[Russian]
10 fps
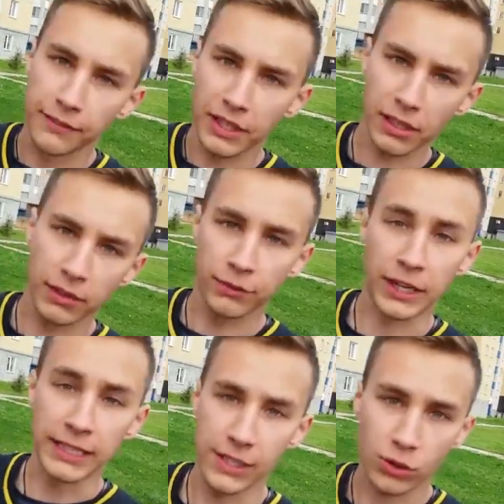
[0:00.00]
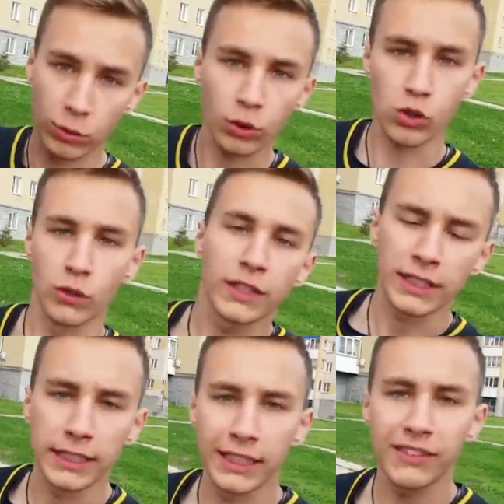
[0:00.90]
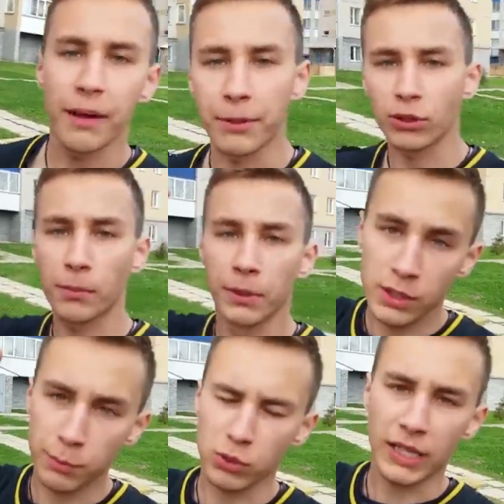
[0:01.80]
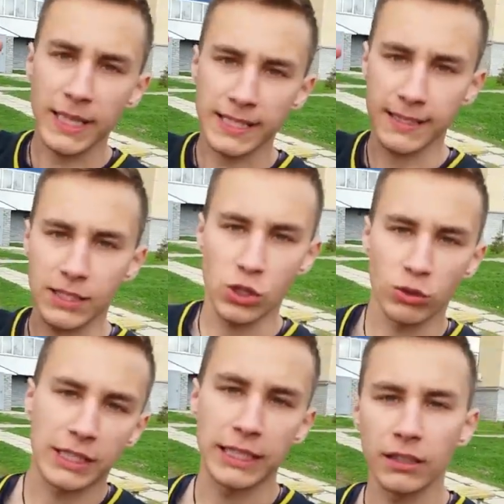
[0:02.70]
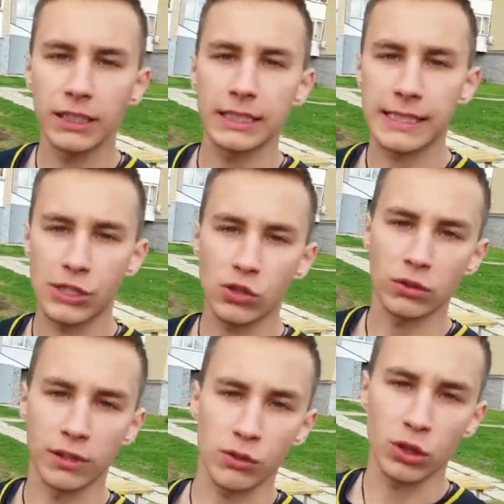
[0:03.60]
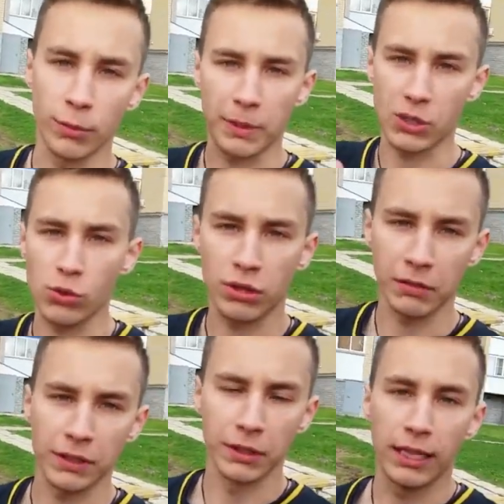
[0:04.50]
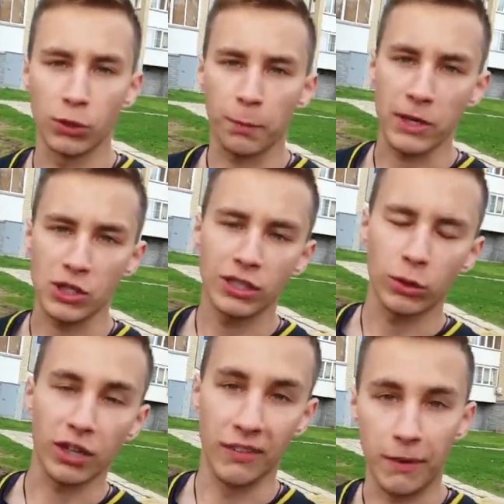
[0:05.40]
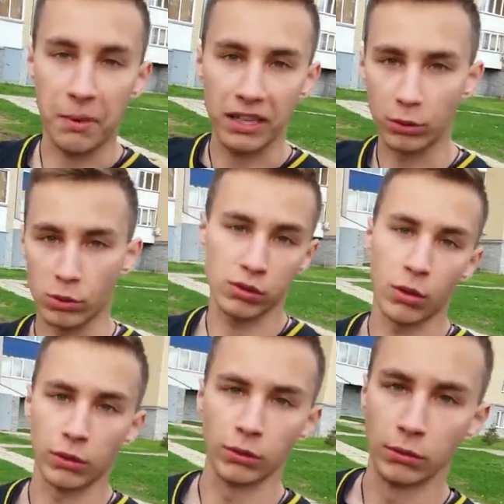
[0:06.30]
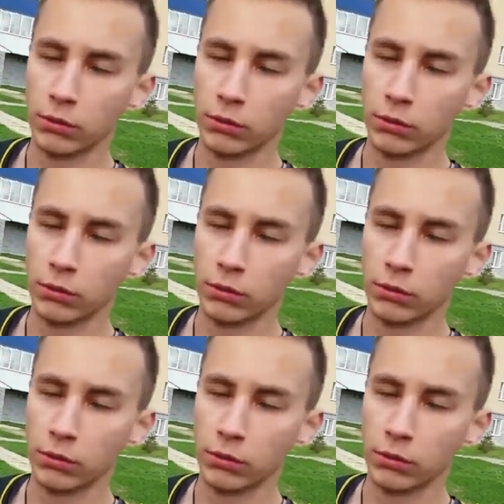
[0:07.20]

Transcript: наверх в конечную точку выхода на две, а потом спускаться за счет силы, за счет того, чтобы прочувствовать это упражнение только в обратную сторону.